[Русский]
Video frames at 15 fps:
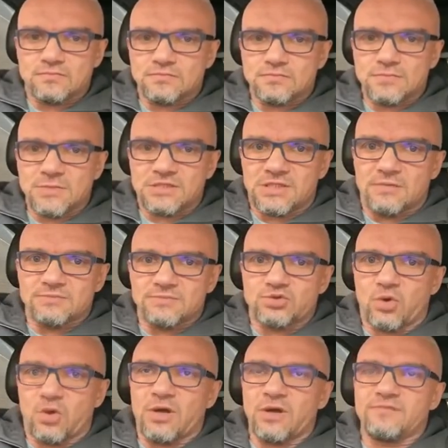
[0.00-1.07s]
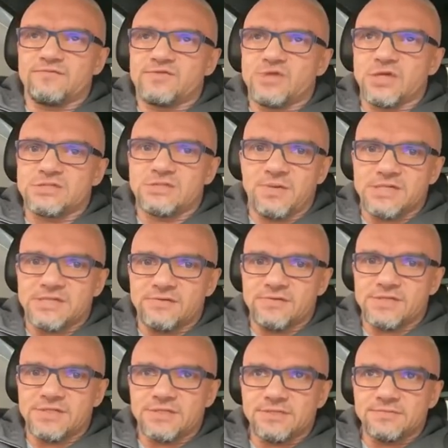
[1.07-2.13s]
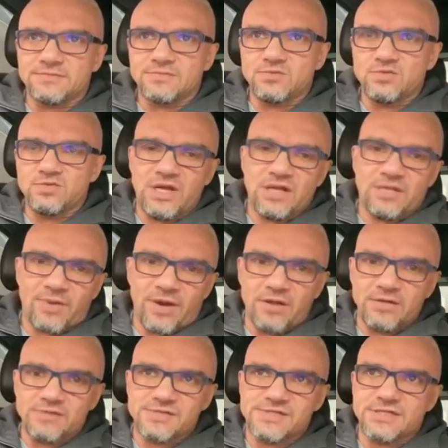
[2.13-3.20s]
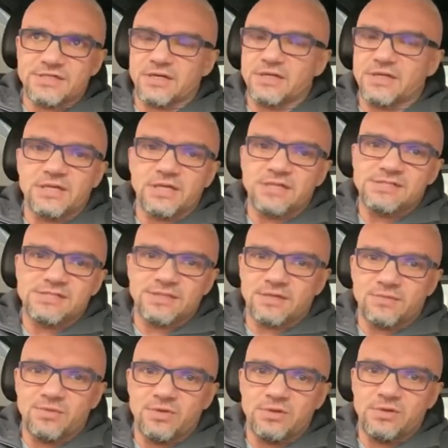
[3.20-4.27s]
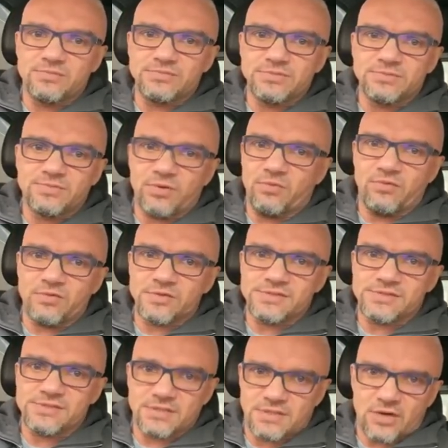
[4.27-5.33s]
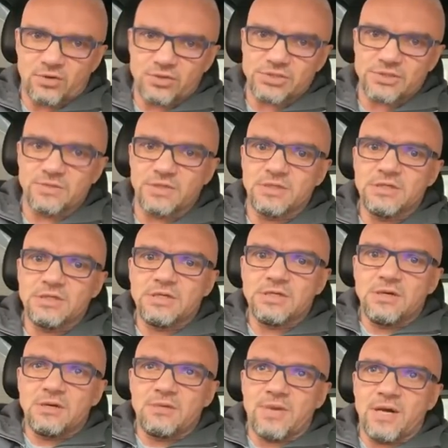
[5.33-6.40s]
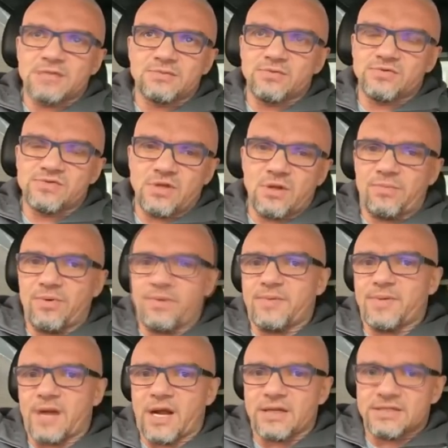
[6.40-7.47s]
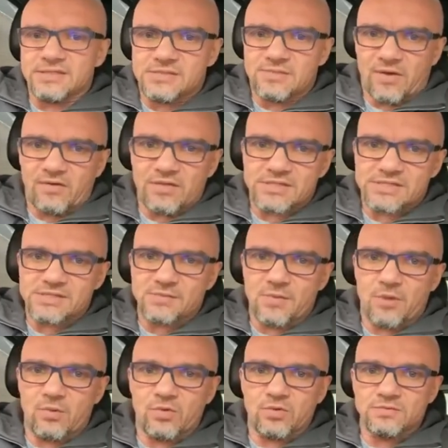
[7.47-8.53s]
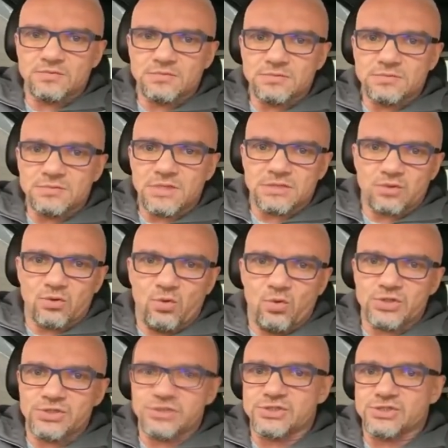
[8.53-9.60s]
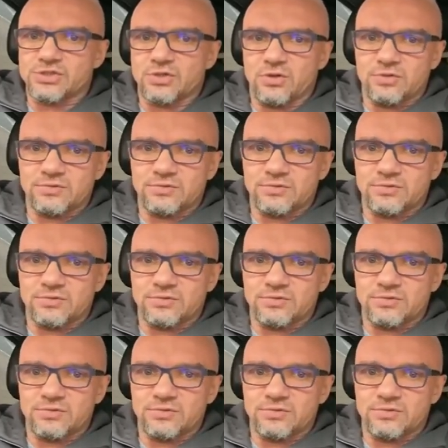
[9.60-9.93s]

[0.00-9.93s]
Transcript: И там только все от тебя зависит. Ну или от правильного ситра. Я никогда с ситрами не, не пробовал, с хорошими. Поэтому всегда приходилось справляться самому. Это очень тяжело.